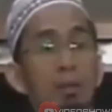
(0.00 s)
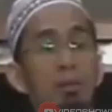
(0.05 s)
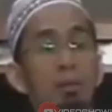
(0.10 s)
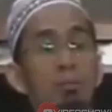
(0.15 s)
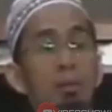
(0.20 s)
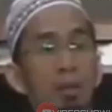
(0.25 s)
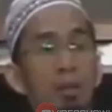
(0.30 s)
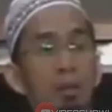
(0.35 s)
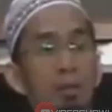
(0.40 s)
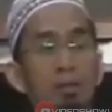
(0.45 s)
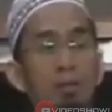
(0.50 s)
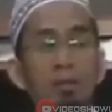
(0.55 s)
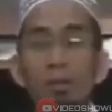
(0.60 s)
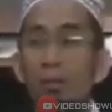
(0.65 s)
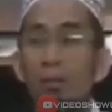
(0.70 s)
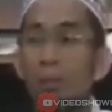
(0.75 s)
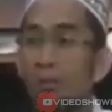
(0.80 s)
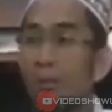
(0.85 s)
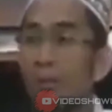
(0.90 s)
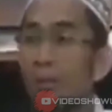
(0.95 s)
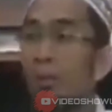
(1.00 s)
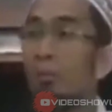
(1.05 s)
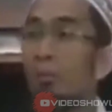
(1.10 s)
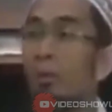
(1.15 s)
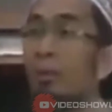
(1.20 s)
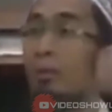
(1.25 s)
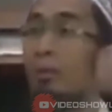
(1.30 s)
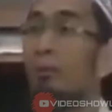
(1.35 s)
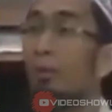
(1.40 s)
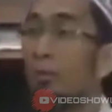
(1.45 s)
Umar itu selalu ingin
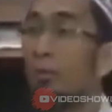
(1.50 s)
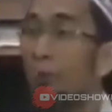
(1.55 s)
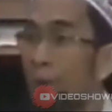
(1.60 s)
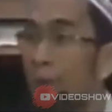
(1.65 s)
berlomba dengan